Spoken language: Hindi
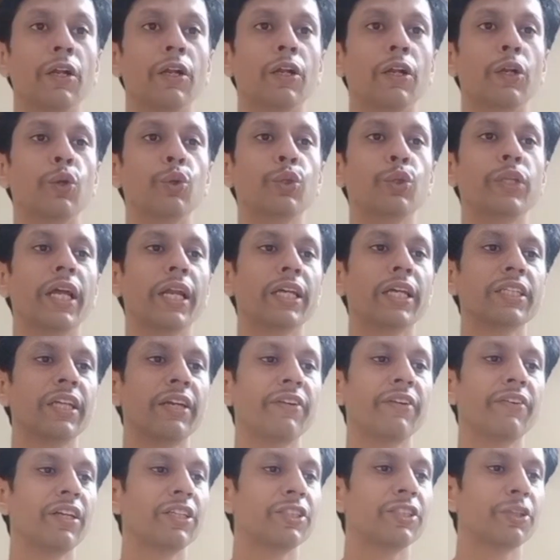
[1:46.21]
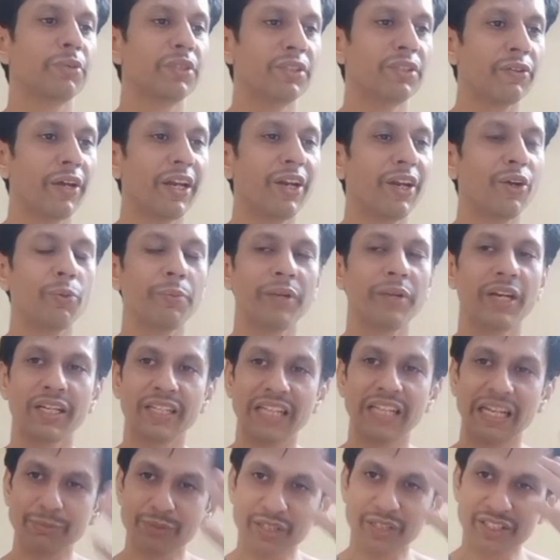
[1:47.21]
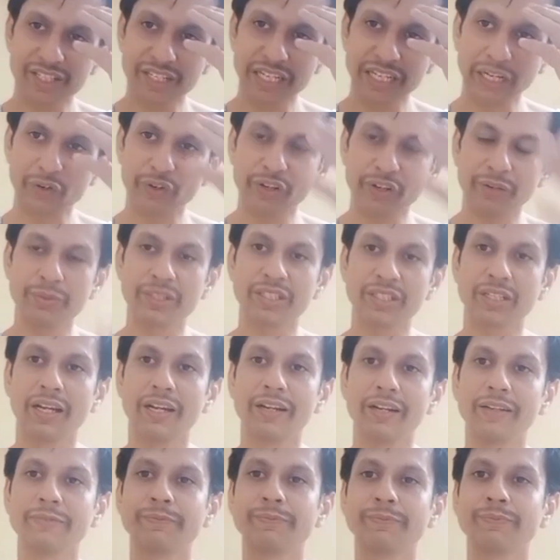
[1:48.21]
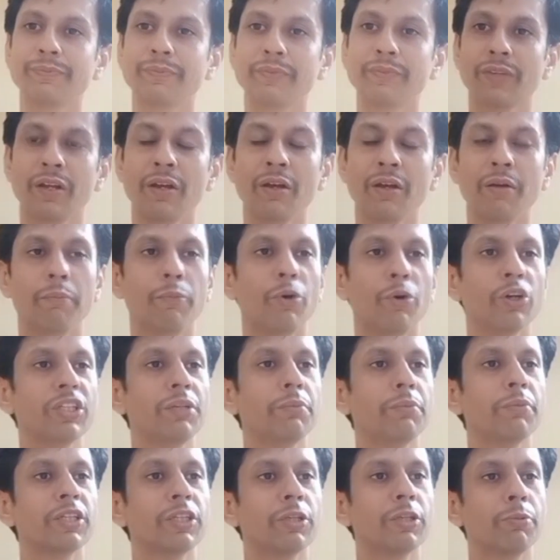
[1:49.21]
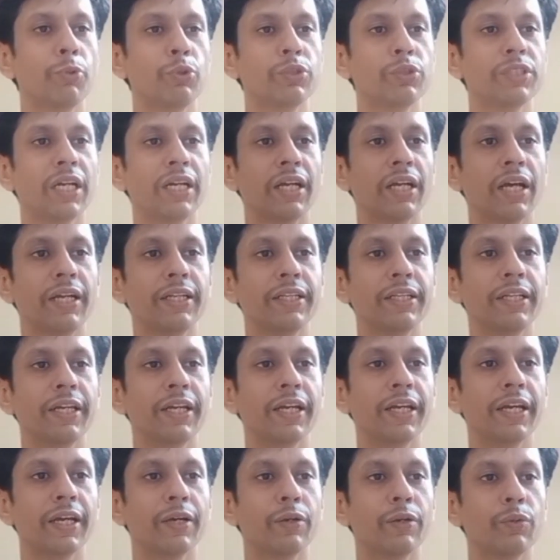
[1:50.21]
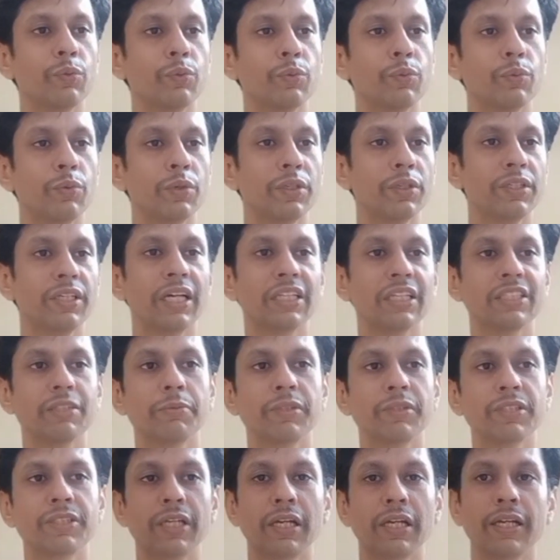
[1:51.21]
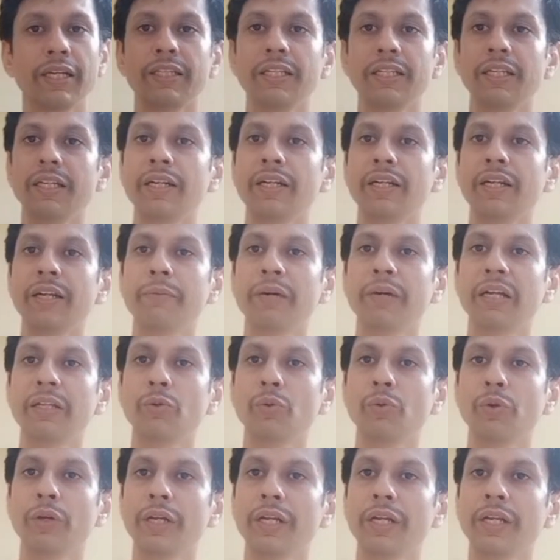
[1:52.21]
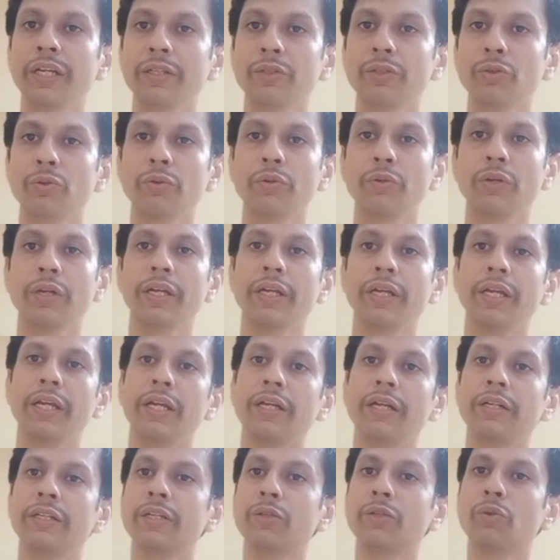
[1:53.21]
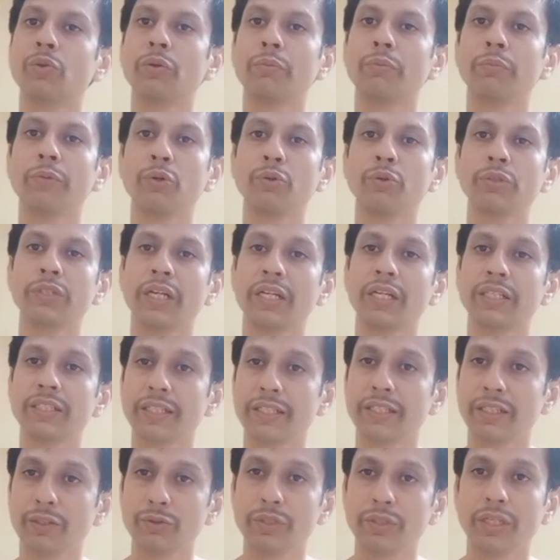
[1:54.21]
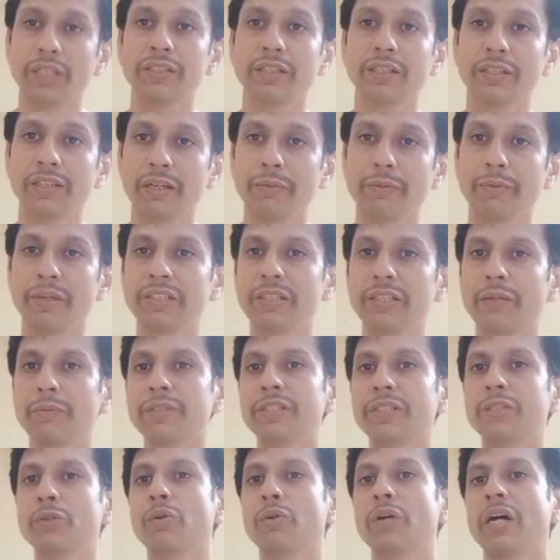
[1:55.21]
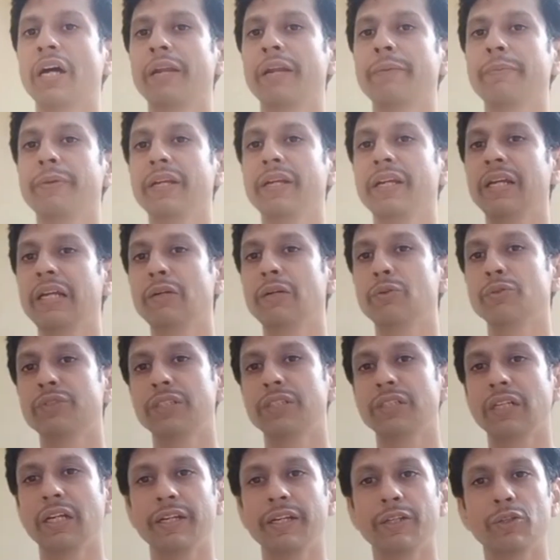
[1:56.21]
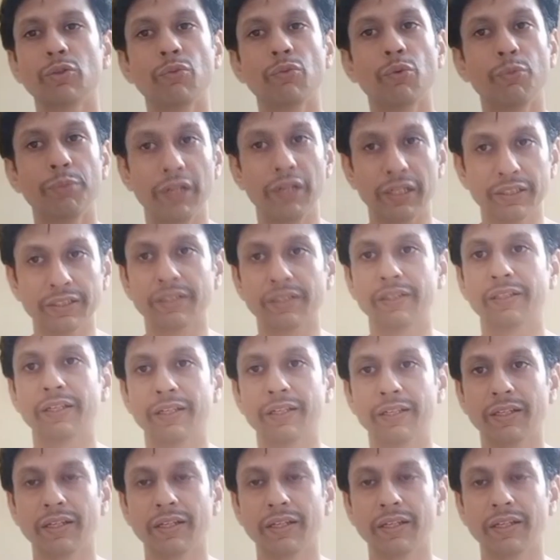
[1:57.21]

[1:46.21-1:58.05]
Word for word: लुधियाना जाने वाली सभी सवारी को मेरा आदाब सत श्रीकाल और नमस्कार बहुत ही महत्वपूर्ण जानकारी देने आया हूँ यहाँ से बस चल के तीन घंटे बाद रुकेगी तो एक या दो नंबर कोई जाना चाहता है जा सकता है भाई साहब किसी को खाने पीने के लिए कोई चीज़ लेनी तो वो भी ले सकता है